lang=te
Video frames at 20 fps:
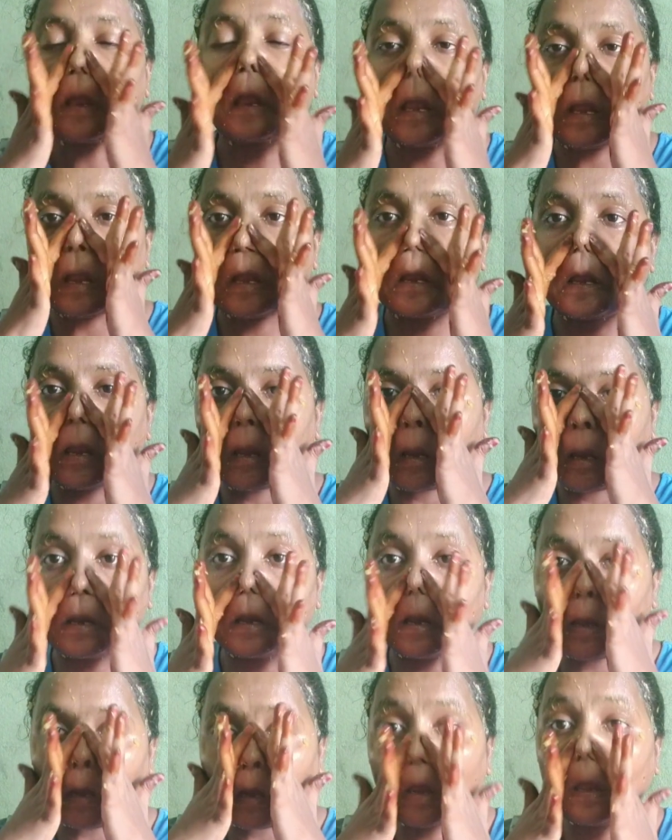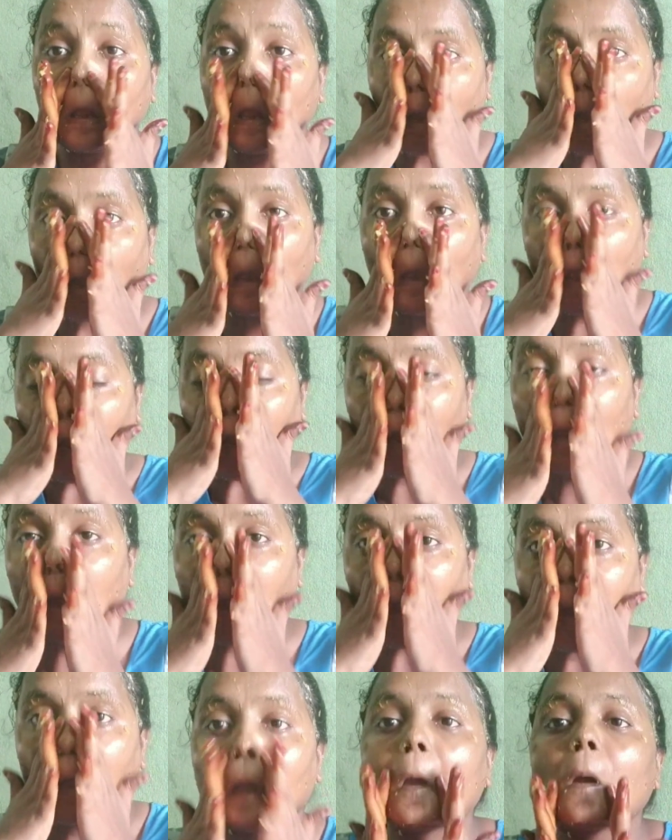చూడండి స్కిన్ అనేది
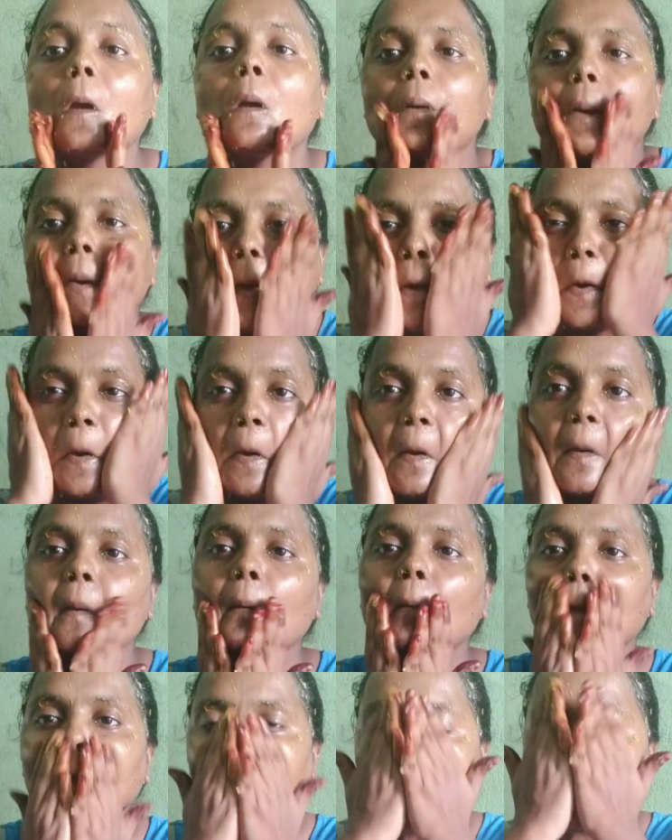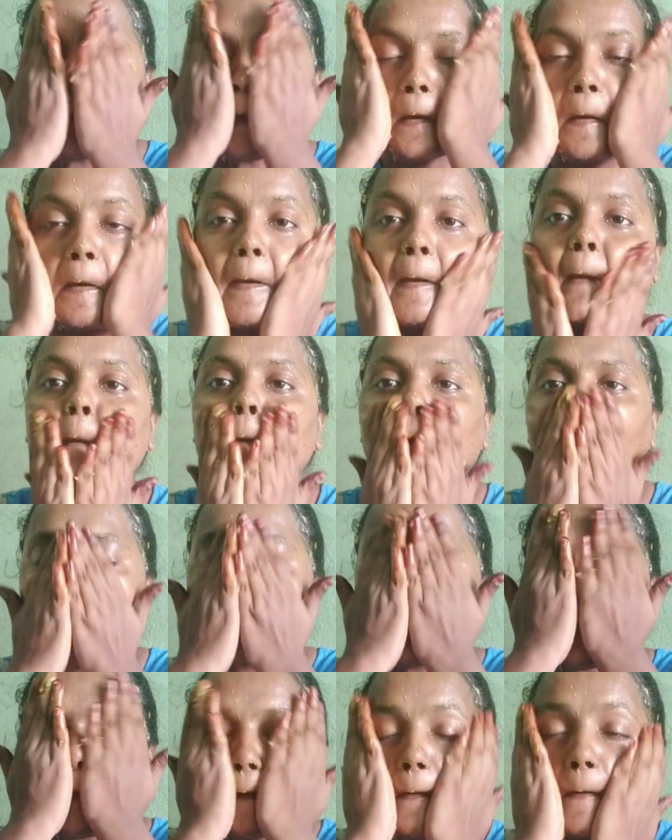ఇలా మెరుస్తూ
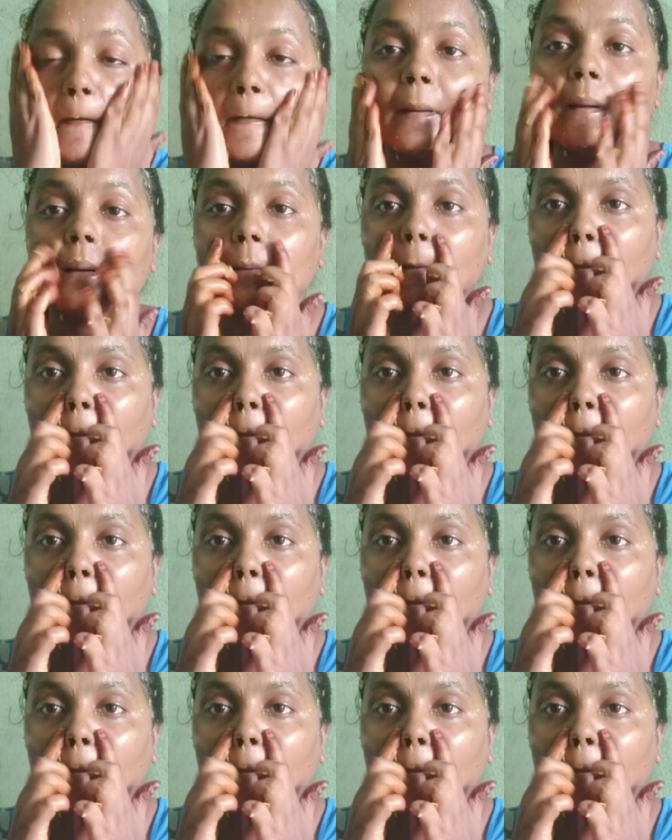కనిపిస్తుంది కదా